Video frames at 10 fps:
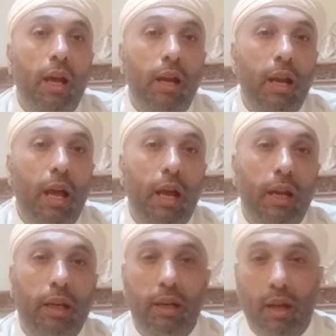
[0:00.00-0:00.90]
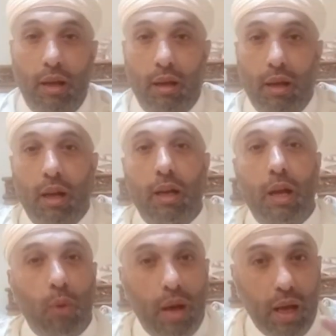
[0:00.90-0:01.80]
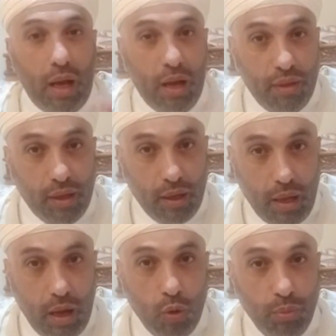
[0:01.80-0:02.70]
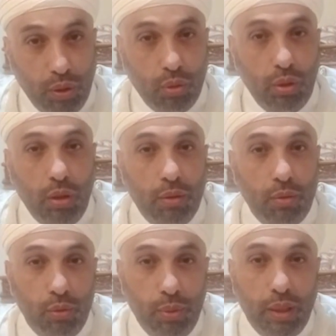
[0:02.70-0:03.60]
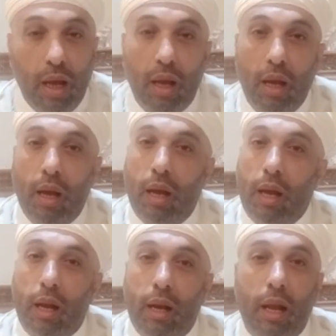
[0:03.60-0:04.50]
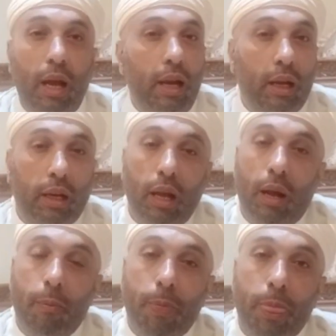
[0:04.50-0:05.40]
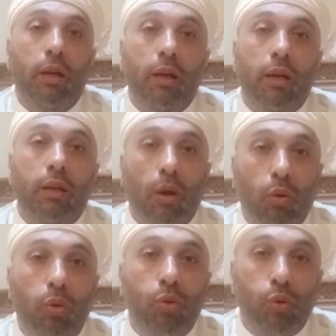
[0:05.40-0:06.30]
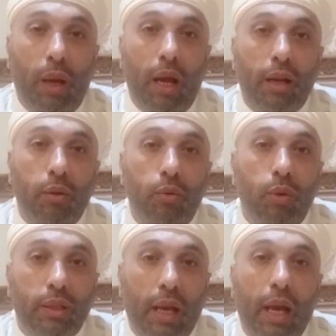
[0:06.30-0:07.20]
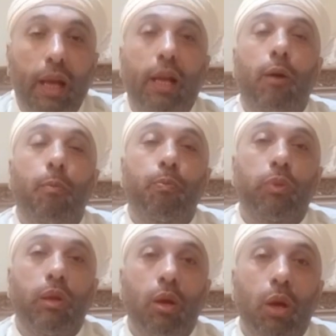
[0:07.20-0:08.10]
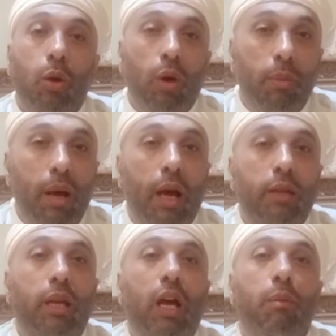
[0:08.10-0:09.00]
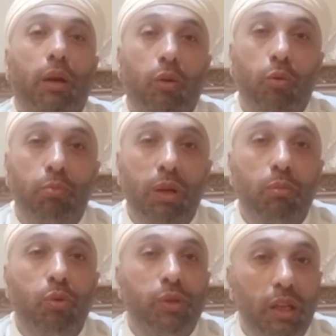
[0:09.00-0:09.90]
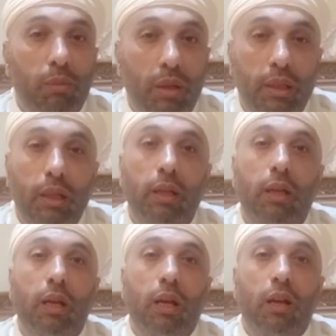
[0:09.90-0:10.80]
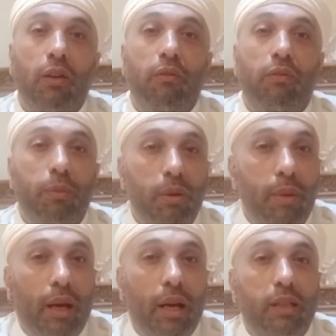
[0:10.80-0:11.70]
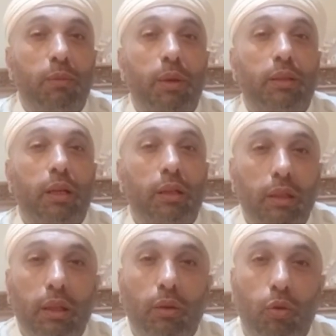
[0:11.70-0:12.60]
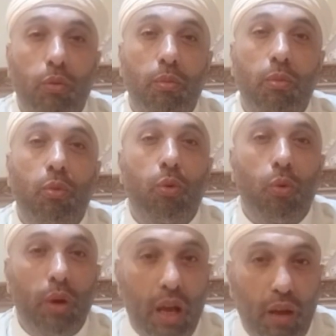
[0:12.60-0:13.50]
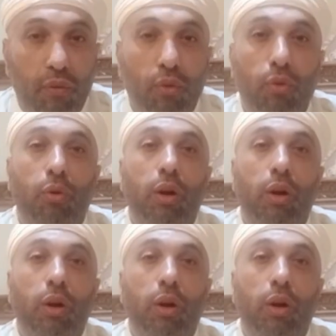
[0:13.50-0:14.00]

لهلكنا لو آخذنا الله بكل ذنوبنا لهلكنا يقول سبحانه وتعالى وما أصابكم من مصيبة فبما كسبت أيديكم ويعفو